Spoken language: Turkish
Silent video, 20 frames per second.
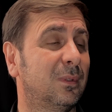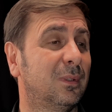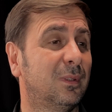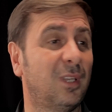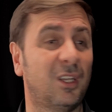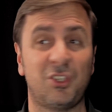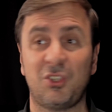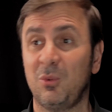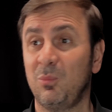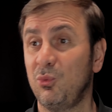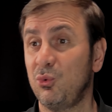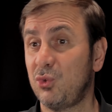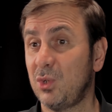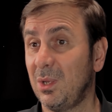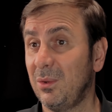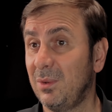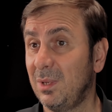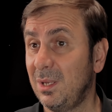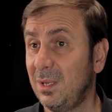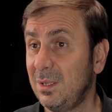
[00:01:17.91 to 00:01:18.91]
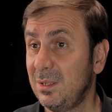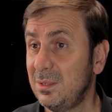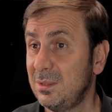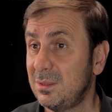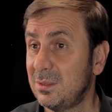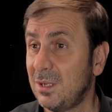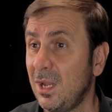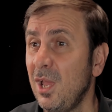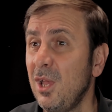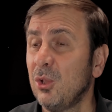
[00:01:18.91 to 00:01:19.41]
taşı mücevher,
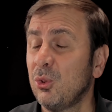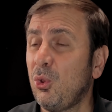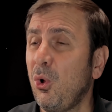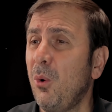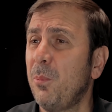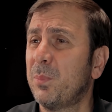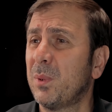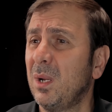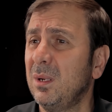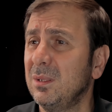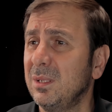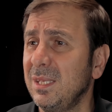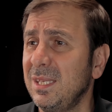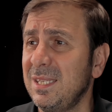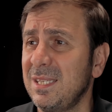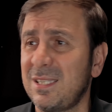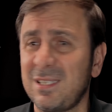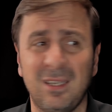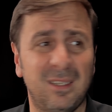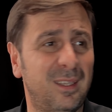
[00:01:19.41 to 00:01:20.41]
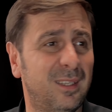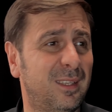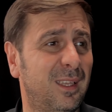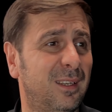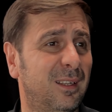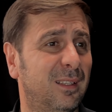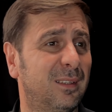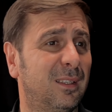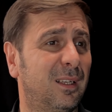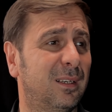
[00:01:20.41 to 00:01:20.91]
toprağı insan eden
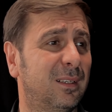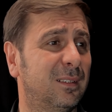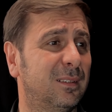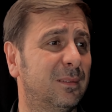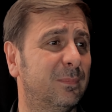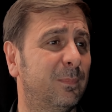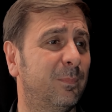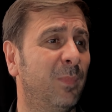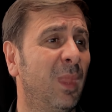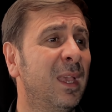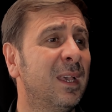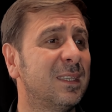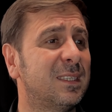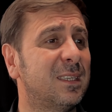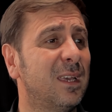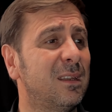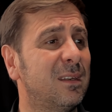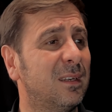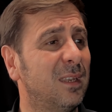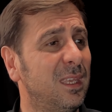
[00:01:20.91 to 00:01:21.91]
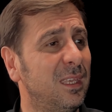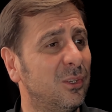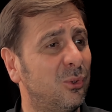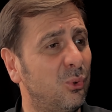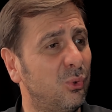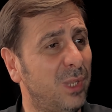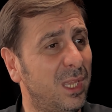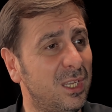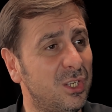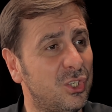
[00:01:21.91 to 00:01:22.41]
Allah'ım, zerreyi
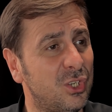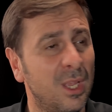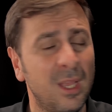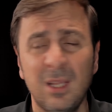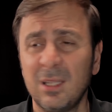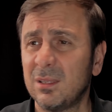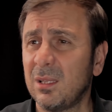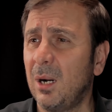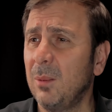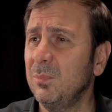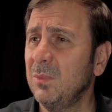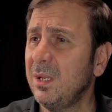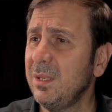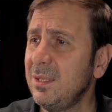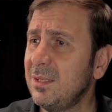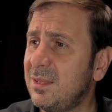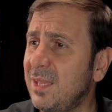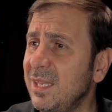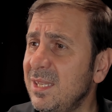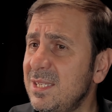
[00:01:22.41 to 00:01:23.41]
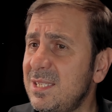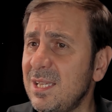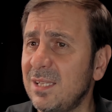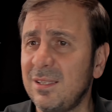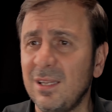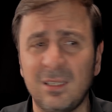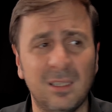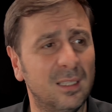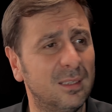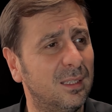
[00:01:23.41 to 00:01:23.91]
güneş, damlayı deniz
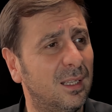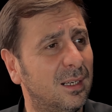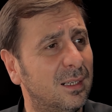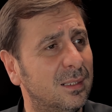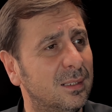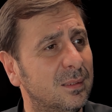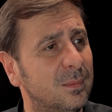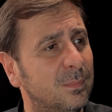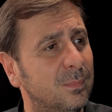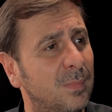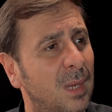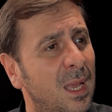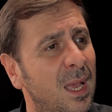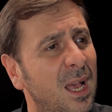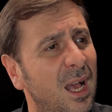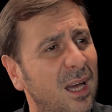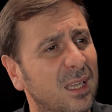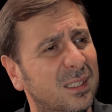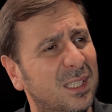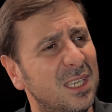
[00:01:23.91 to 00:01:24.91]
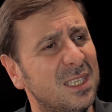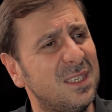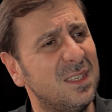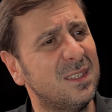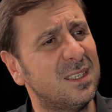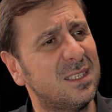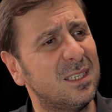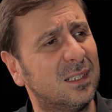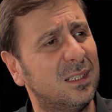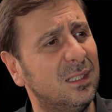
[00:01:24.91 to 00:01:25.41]
eden Allah'ım, herkesin
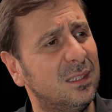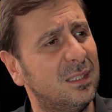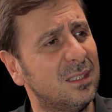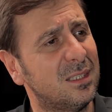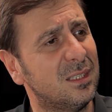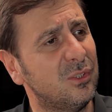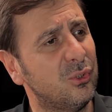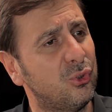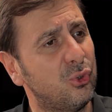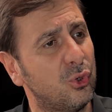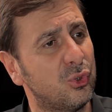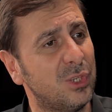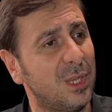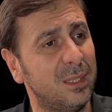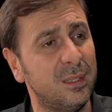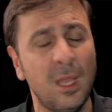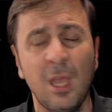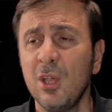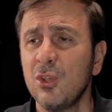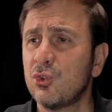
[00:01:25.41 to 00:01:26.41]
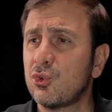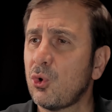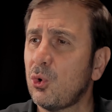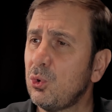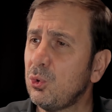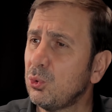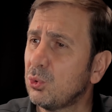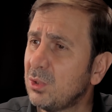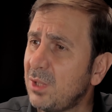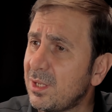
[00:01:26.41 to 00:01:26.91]
sıkıntısını çözen,
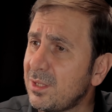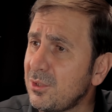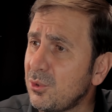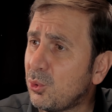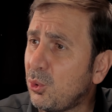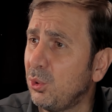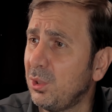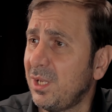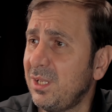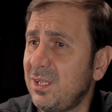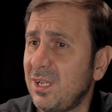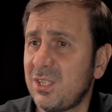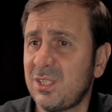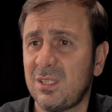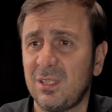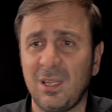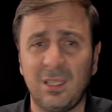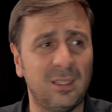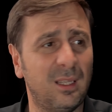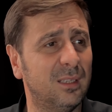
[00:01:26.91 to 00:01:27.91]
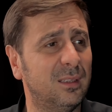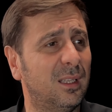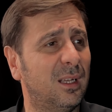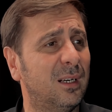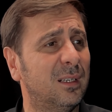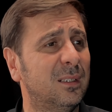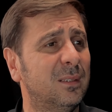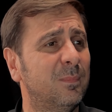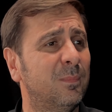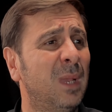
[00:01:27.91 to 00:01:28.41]
zorluklarını kolaylaştıran
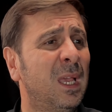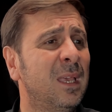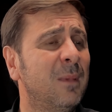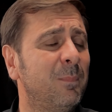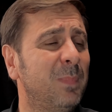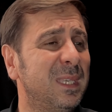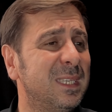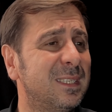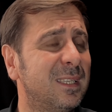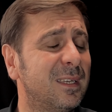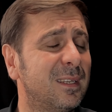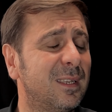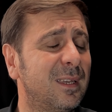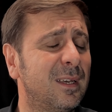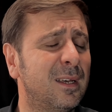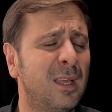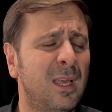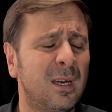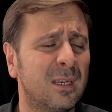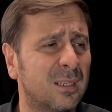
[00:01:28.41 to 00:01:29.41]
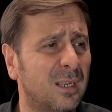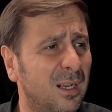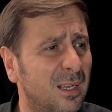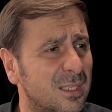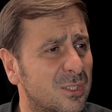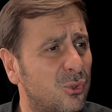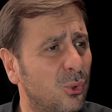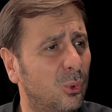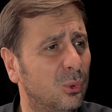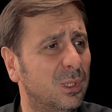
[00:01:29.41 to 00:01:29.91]
Allah'ım, bizlere
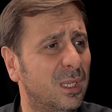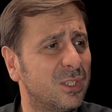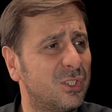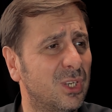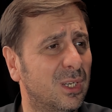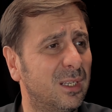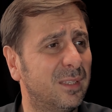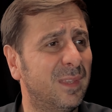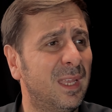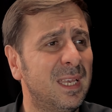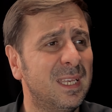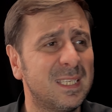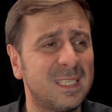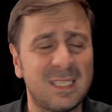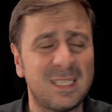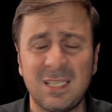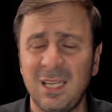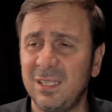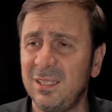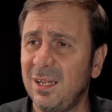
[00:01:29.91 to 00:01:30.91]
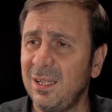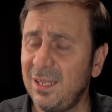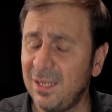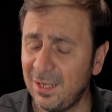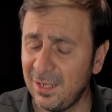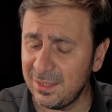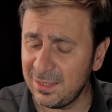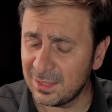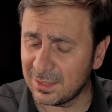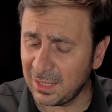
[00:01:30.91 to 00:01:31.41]
razı olacağın, sana
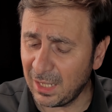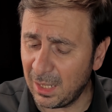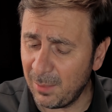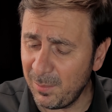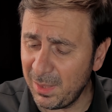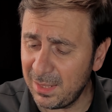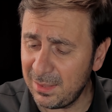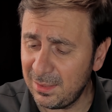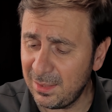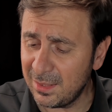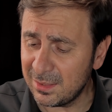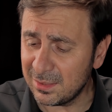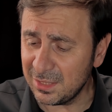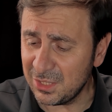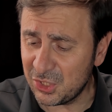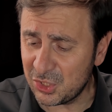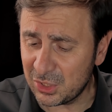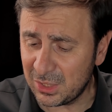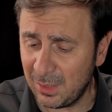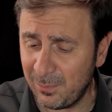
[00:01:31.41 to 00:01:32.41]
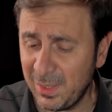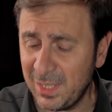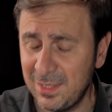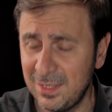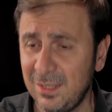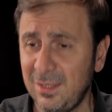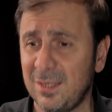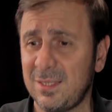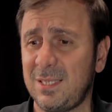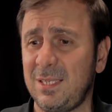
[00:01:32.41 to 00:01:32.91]
layık ameller
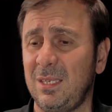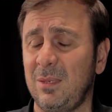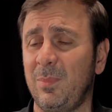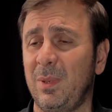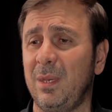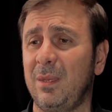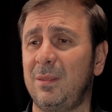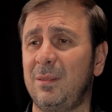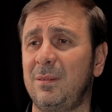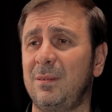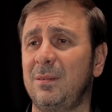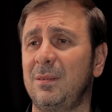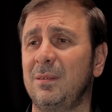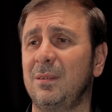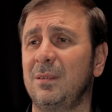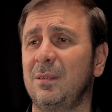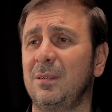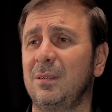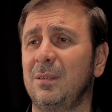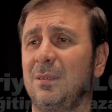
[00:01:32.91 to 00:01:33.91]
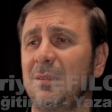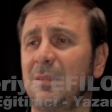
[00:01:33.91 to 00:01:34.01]
işlemeyi nasip et.''